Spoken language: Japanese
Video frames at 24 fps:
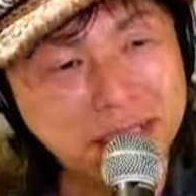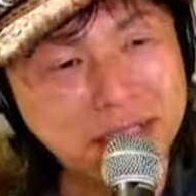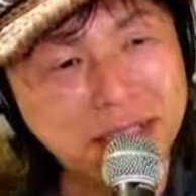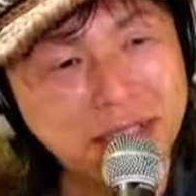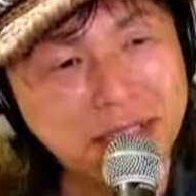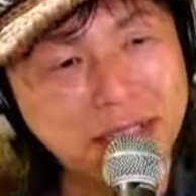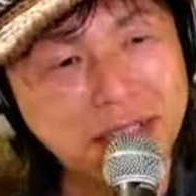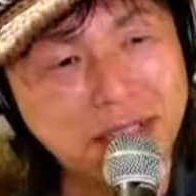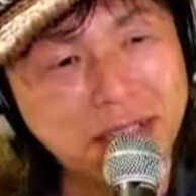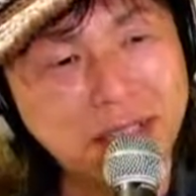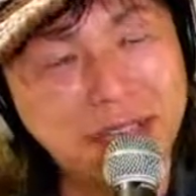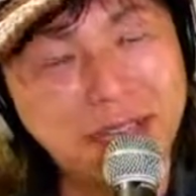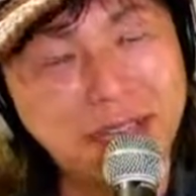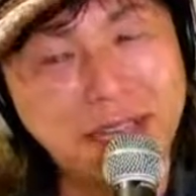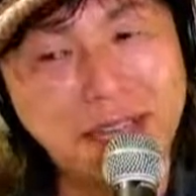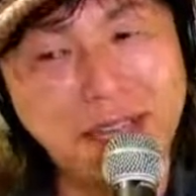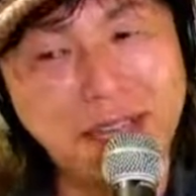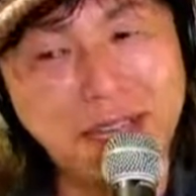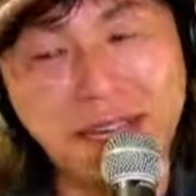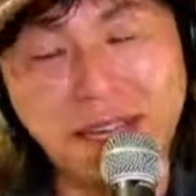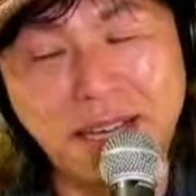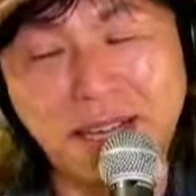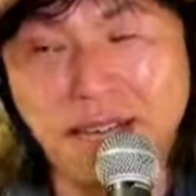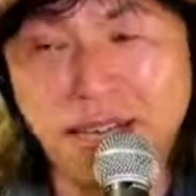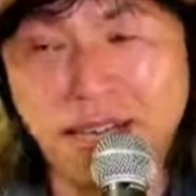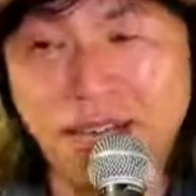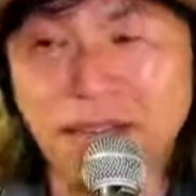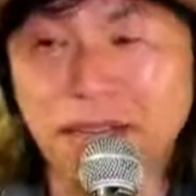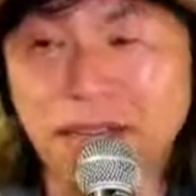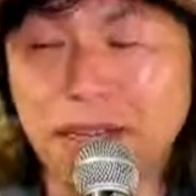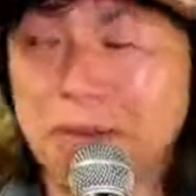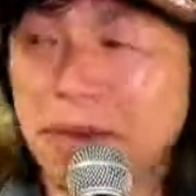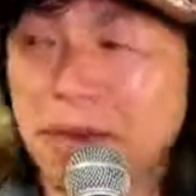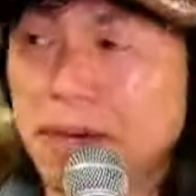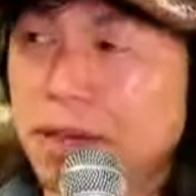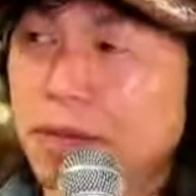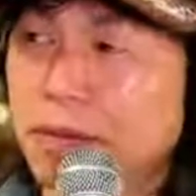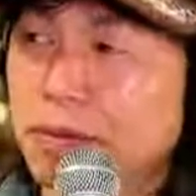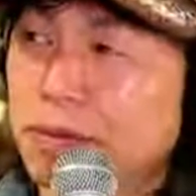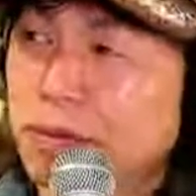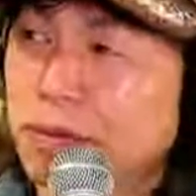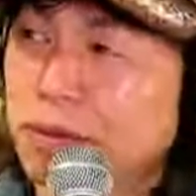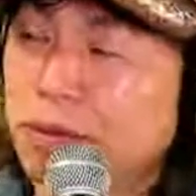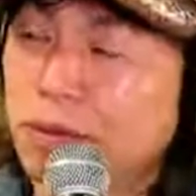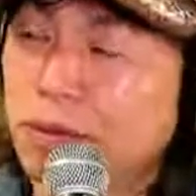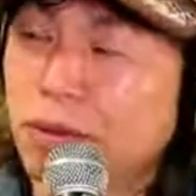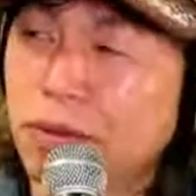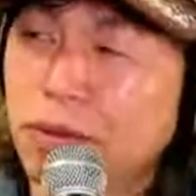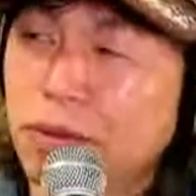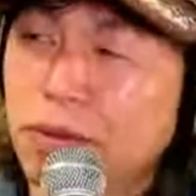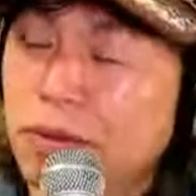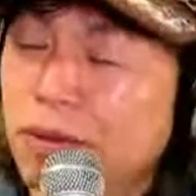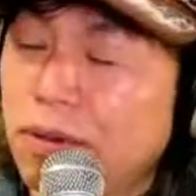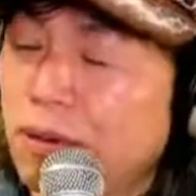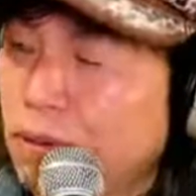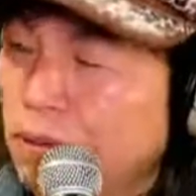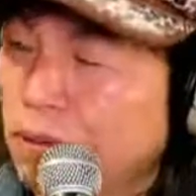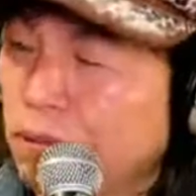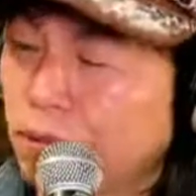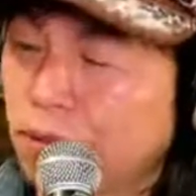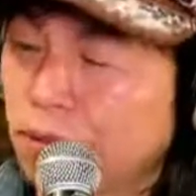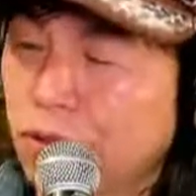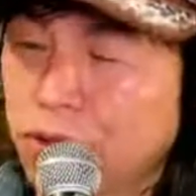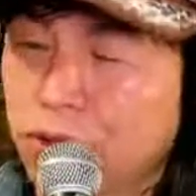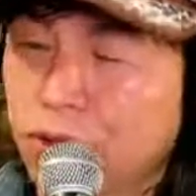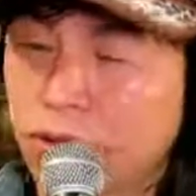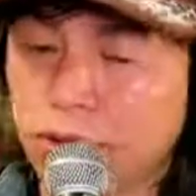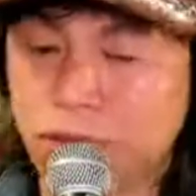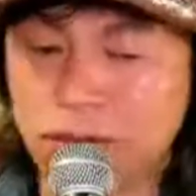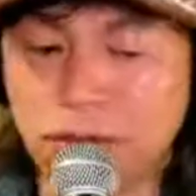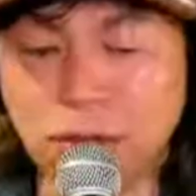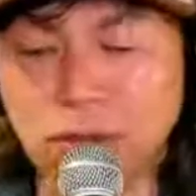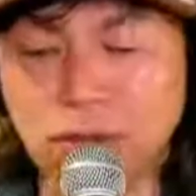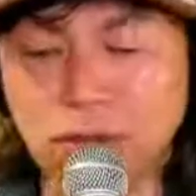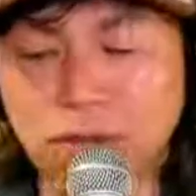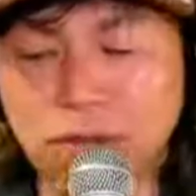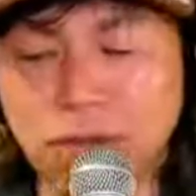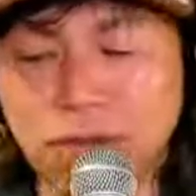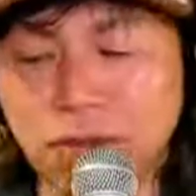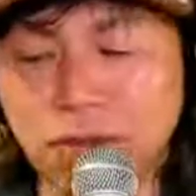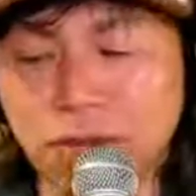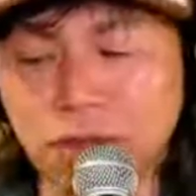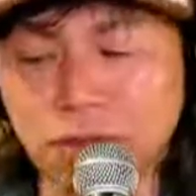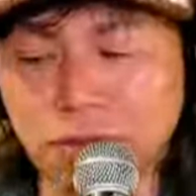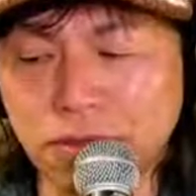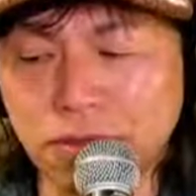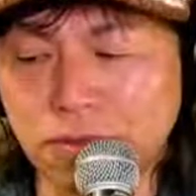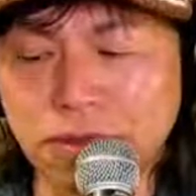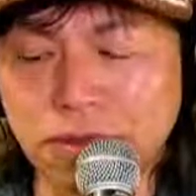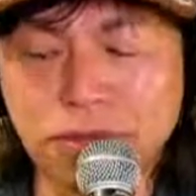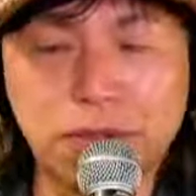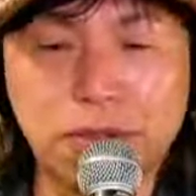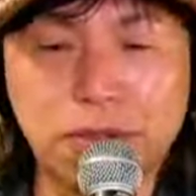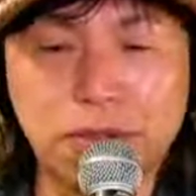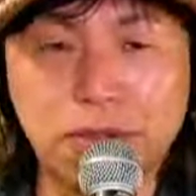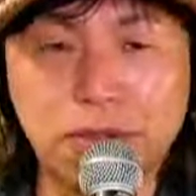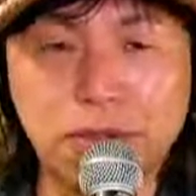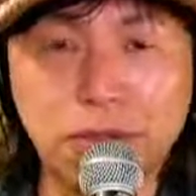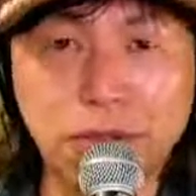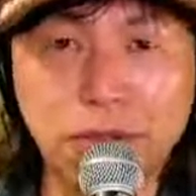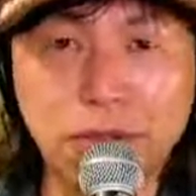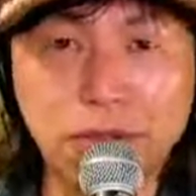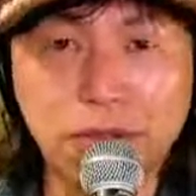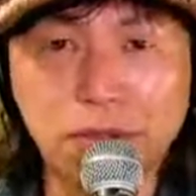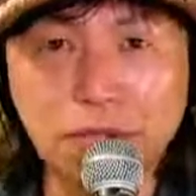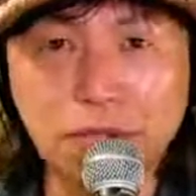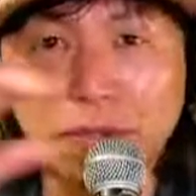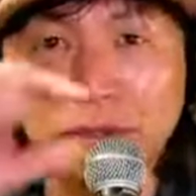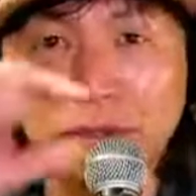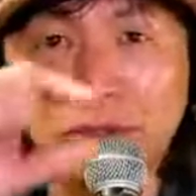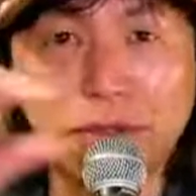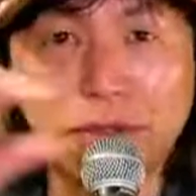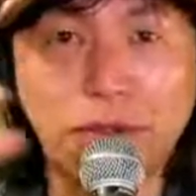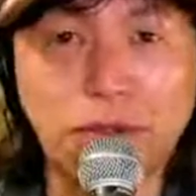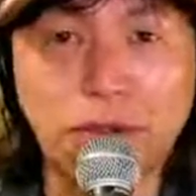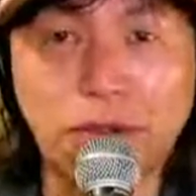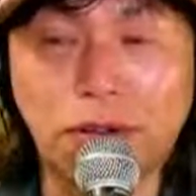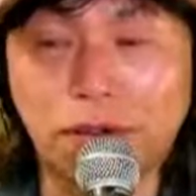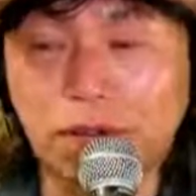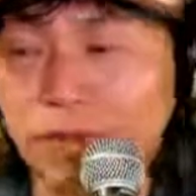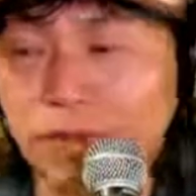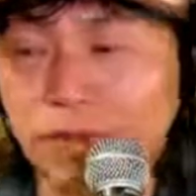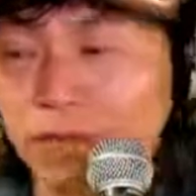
えー、今、その、黒、黒、黒に黒の、